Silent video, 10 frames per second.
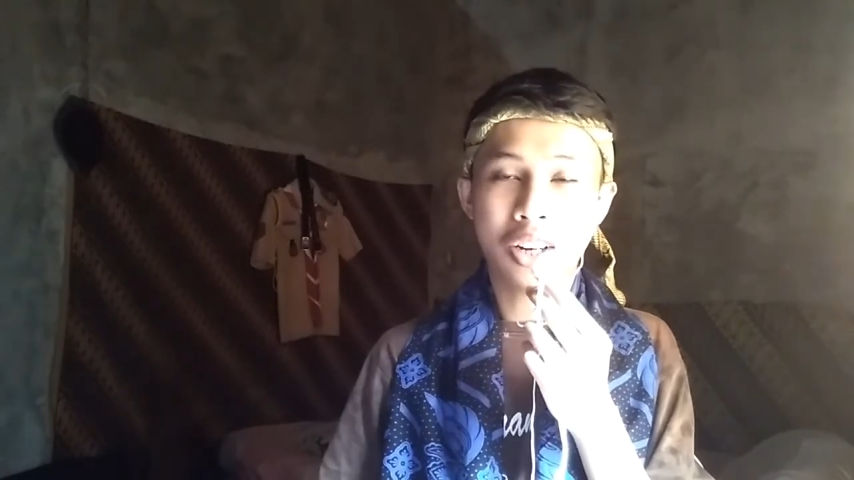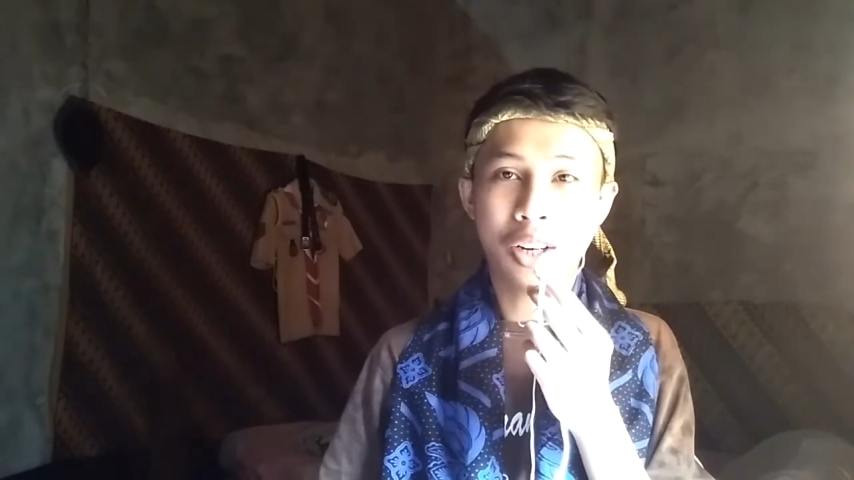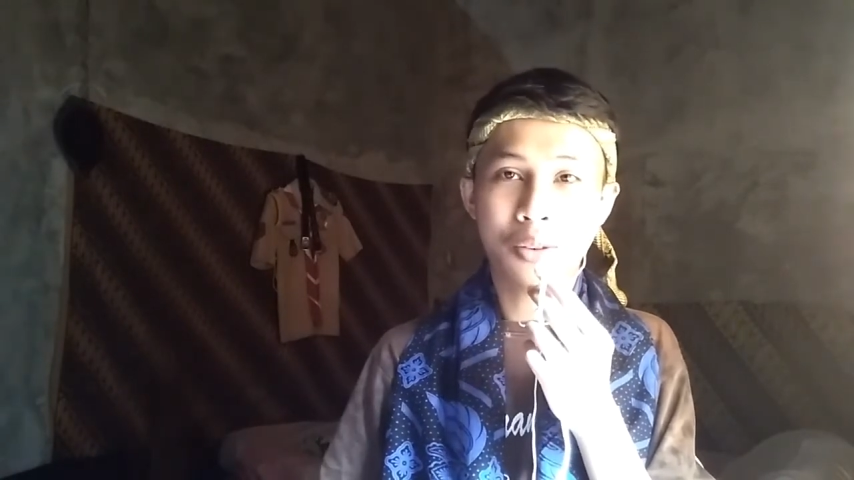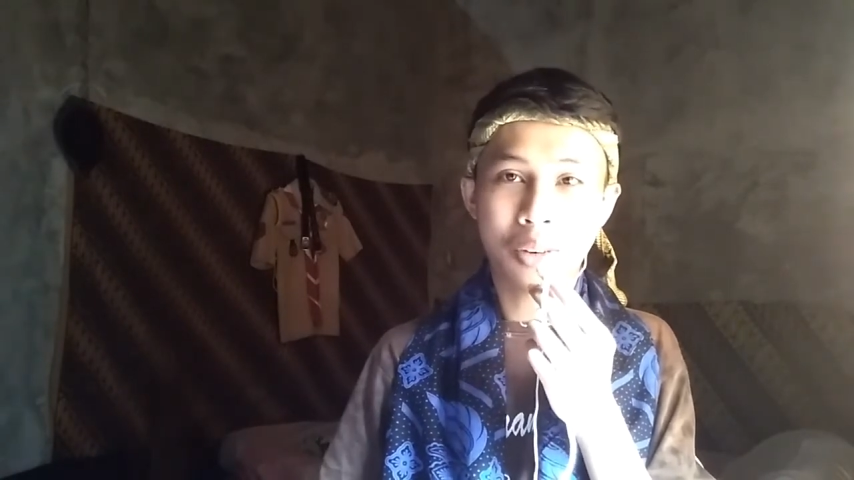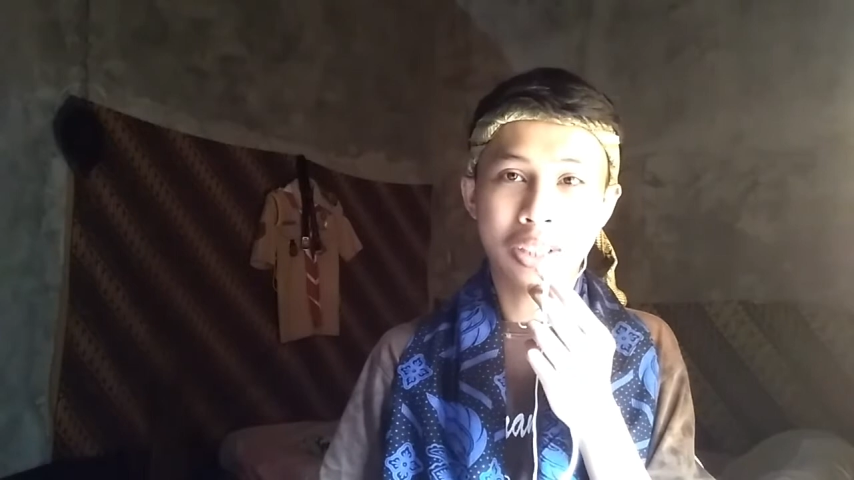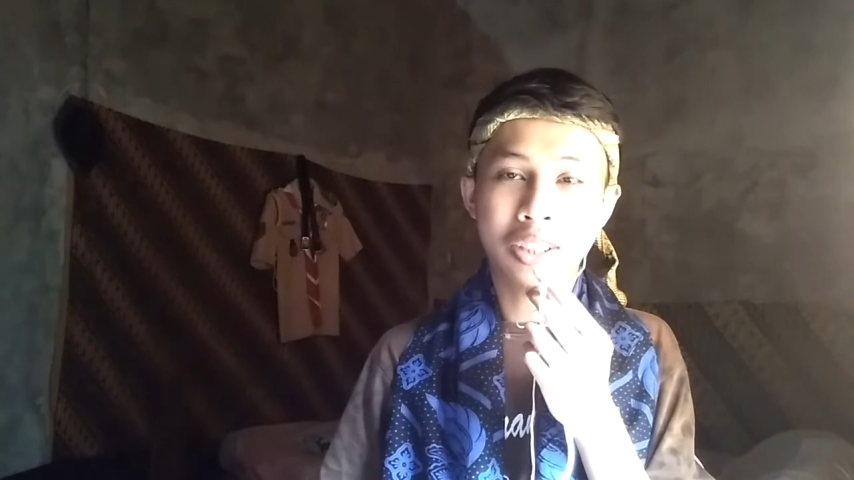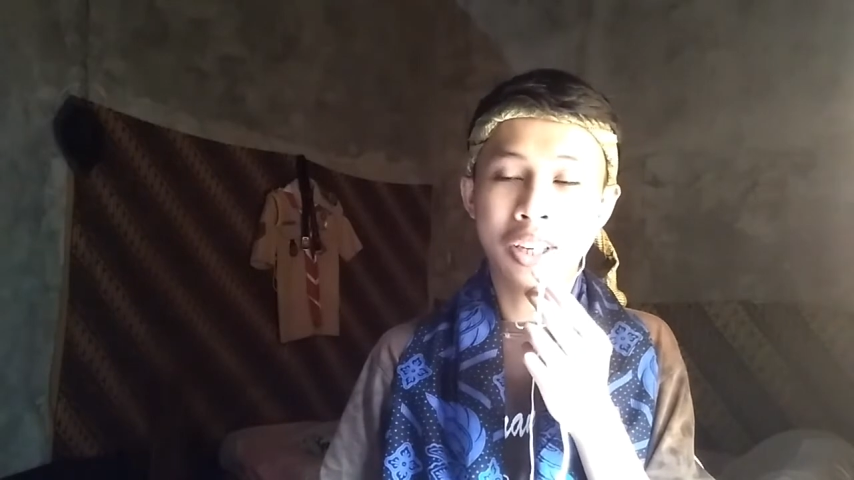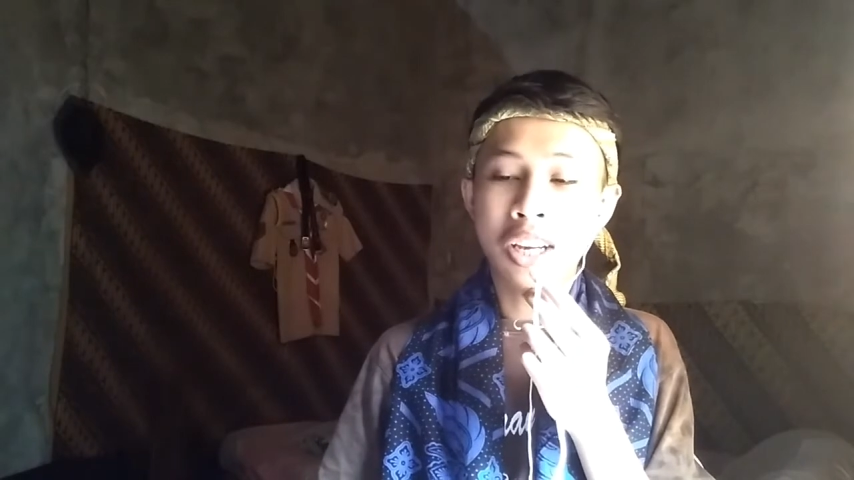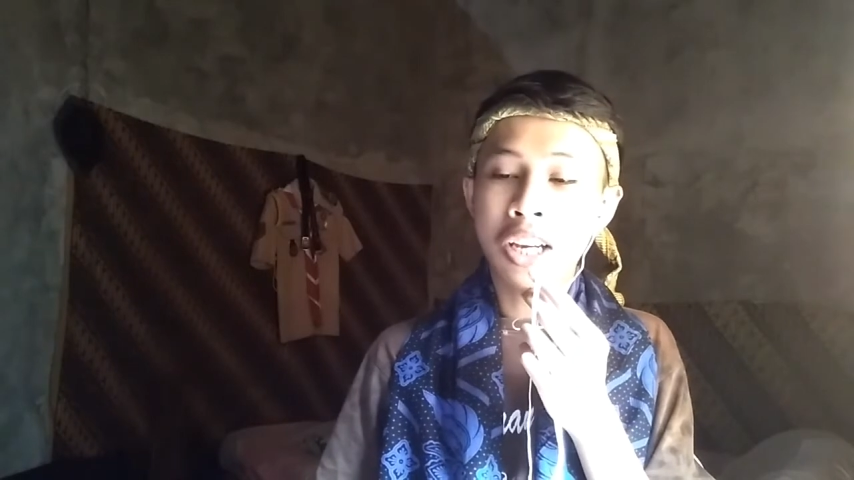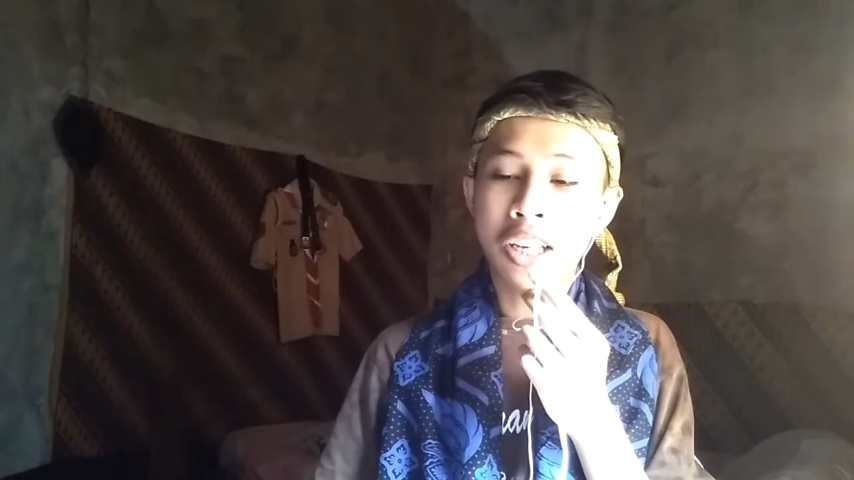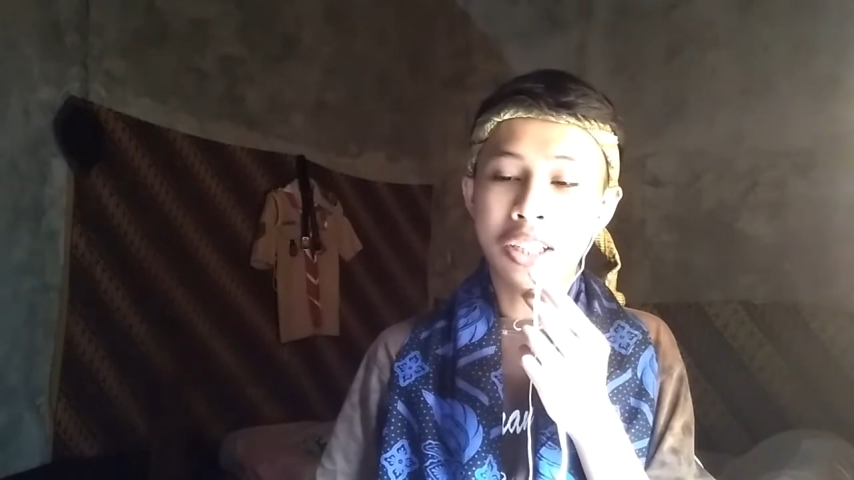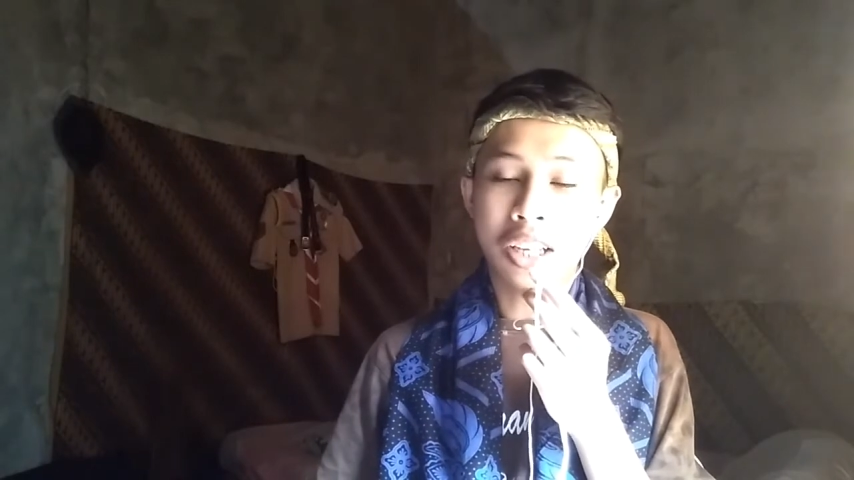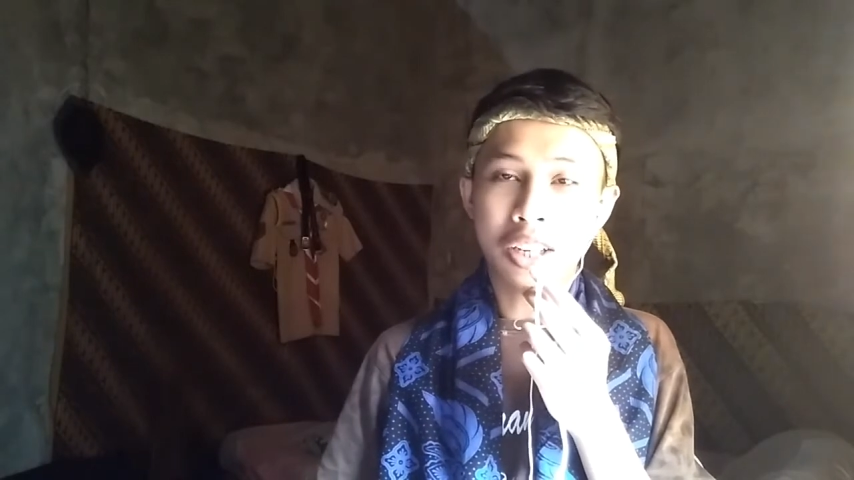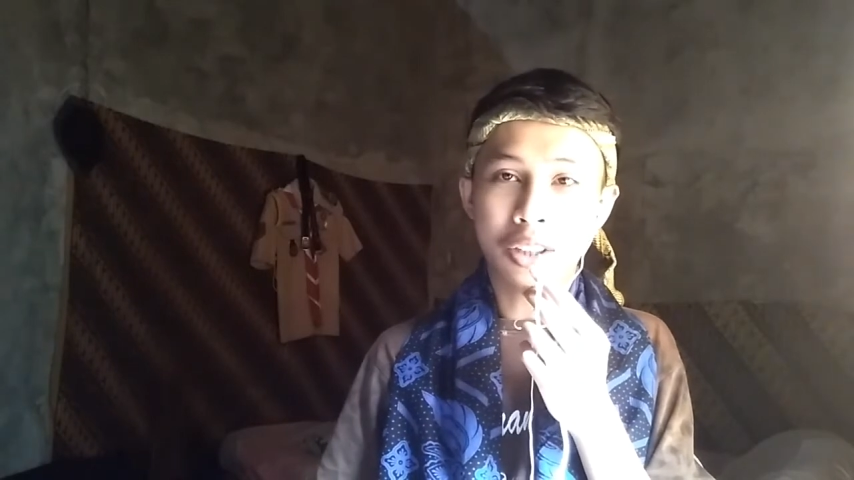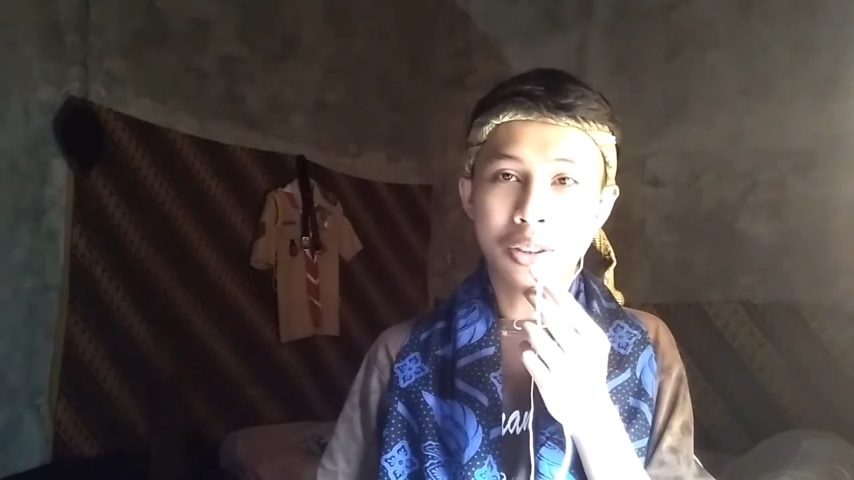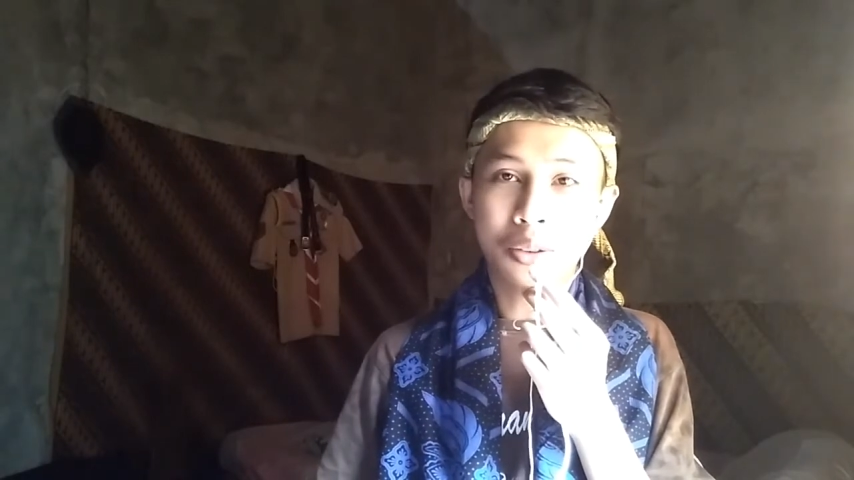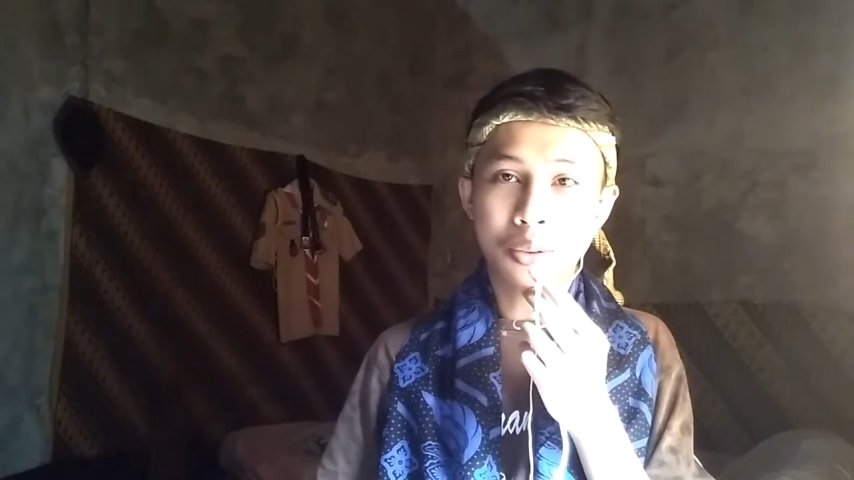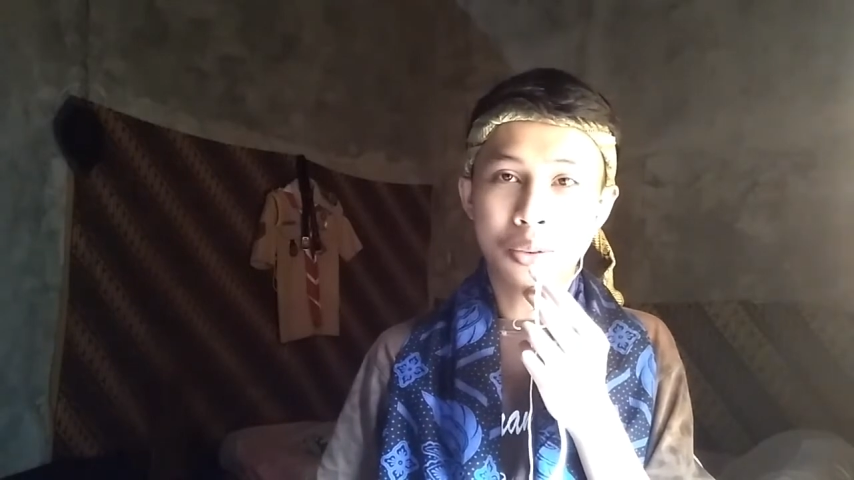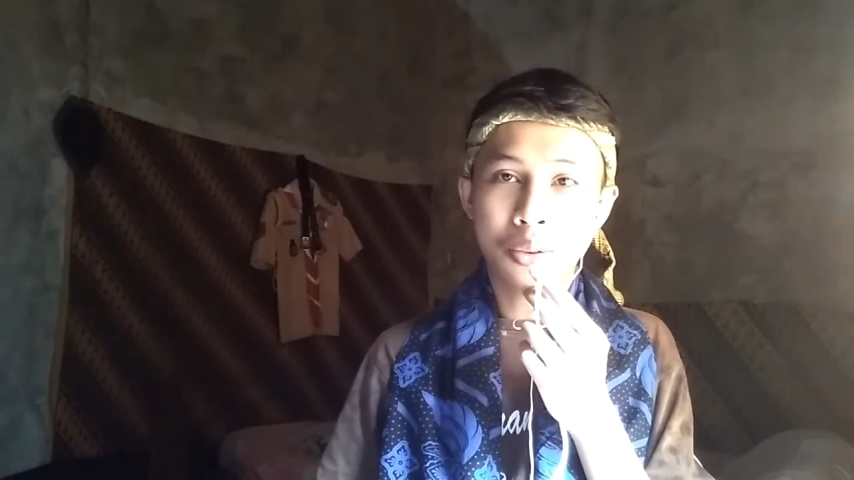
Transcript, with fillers: request yaitu